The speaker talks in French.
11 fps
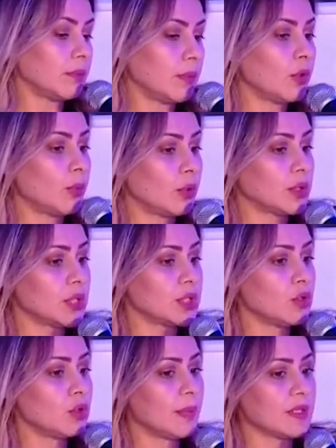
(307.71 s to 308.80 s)
pour
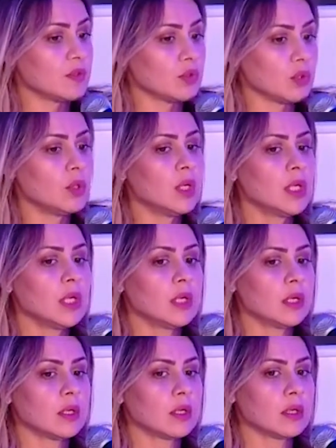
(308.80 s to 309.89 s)
protéger le patient
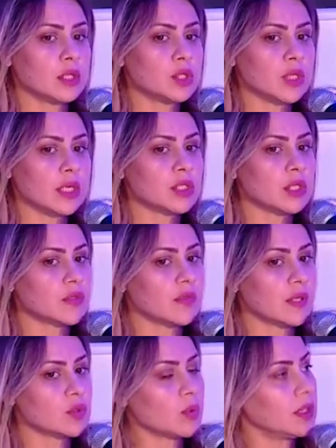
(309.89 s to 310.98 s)
euh, qui cherche à se
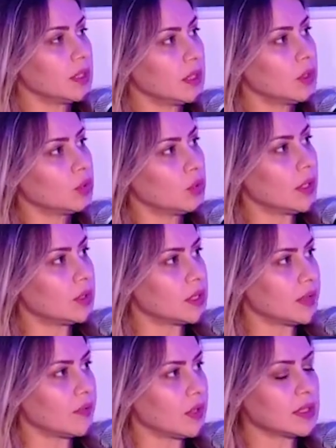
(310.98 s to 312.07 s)
faire soigner au-delà de
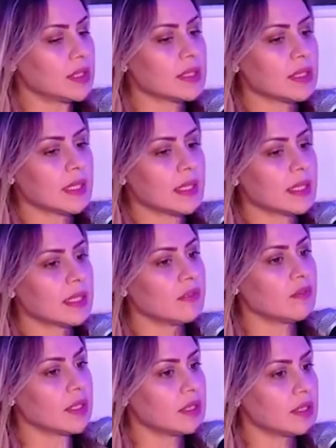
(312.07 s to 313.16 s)
ses frontières. C'est quelqu'un qui
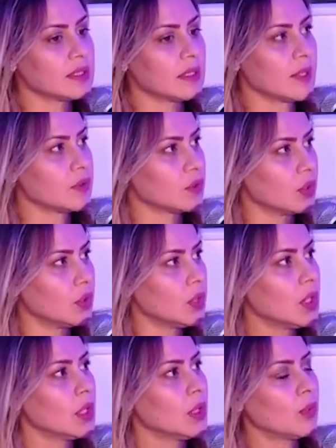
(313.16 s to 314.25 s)
va quitter sa maison,
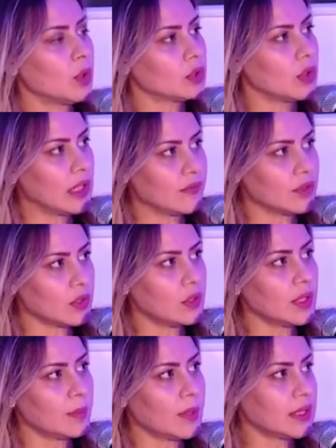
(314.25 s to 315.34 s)
prendre
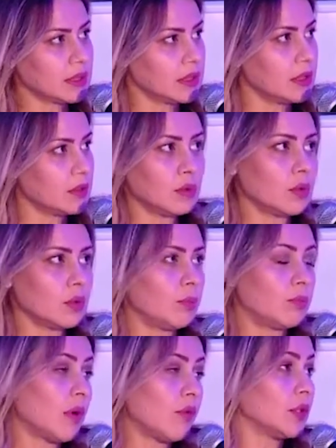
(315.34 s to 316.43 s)
l'avion et partir euh,
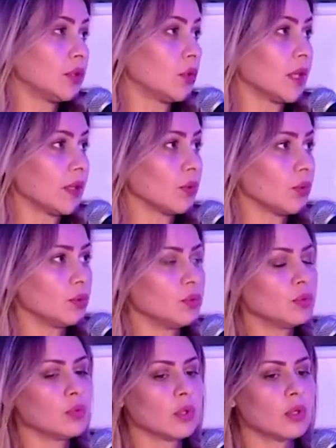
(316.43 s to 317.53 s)
parfois dans
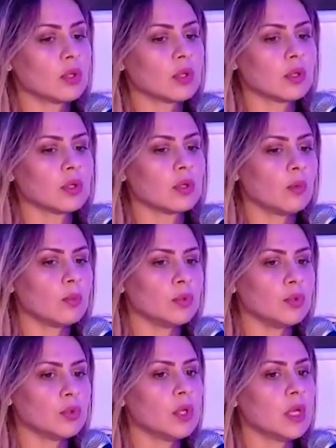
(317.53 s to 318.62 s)
l'inconnu. Donc, euh, au
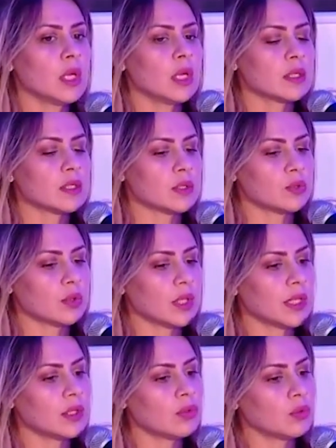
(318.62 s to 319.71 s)
mieux, ce
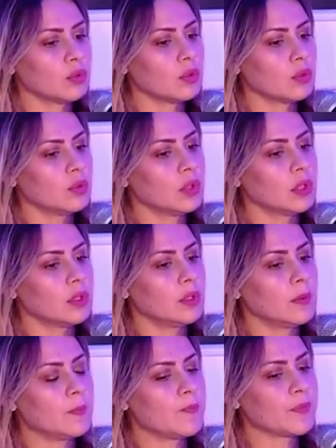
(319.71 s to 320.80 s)
serait
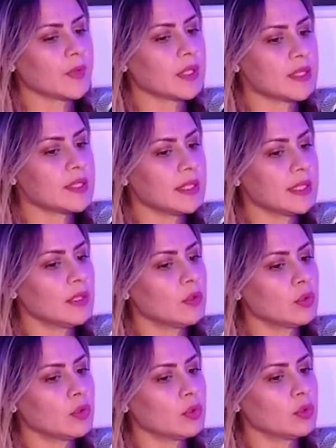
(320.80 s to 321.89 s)
d'essayer
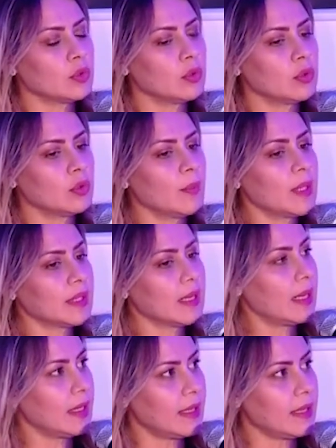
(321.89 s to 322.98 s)
de, de, le mettre
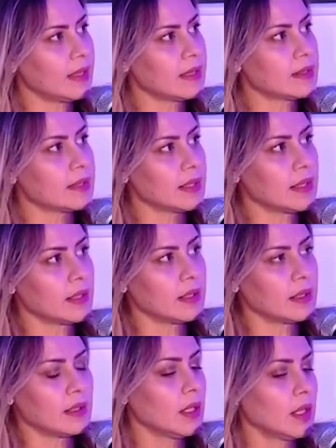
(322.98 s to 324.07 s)
à l'aise
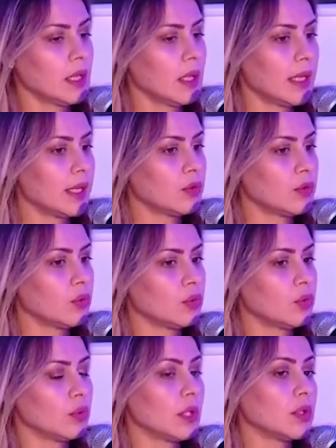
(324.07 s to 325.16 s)
et, et,
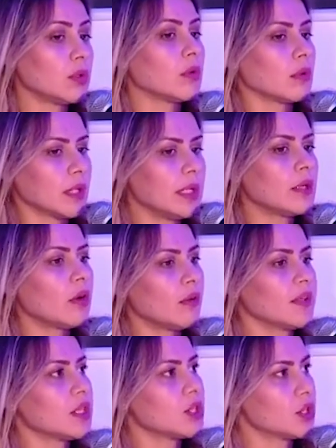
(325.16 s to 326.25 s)
de, et qu'il
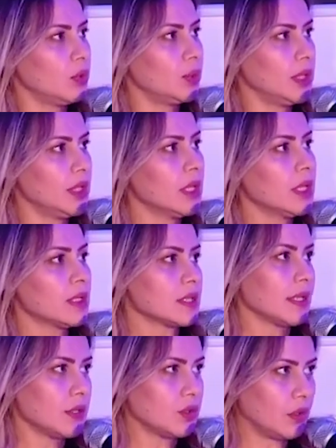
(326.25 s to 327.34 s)
revienne chez lui sans et